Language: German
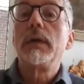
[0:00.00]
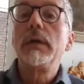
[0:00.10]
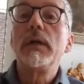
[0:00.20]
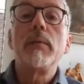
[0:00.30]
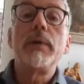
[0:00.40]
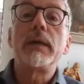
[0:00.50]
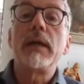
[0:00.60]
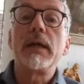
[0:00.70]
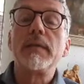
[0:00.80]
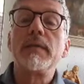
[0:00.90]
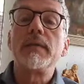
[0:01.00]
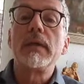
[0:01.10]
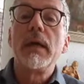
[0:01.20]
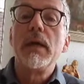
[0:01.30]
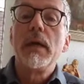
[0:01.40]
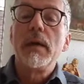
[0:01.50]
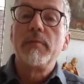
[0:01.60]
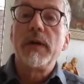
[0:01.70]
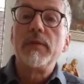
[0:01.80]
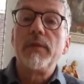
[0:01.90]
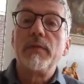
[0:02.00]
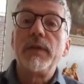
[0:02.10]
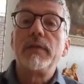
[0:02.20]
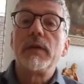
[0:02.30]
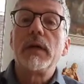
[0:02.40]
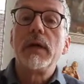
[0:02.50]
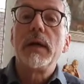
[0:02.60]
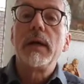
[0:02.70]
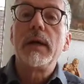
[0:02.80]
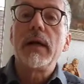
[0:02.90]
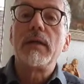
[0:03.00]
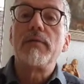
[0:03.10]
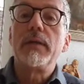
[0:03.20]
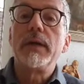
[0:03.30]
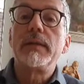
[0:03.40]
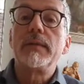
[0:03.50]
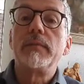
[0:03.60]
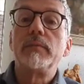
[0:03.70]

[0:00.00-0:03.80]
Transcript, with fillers: Ihr Peter Jansen, Pfarrer in Langenfeld.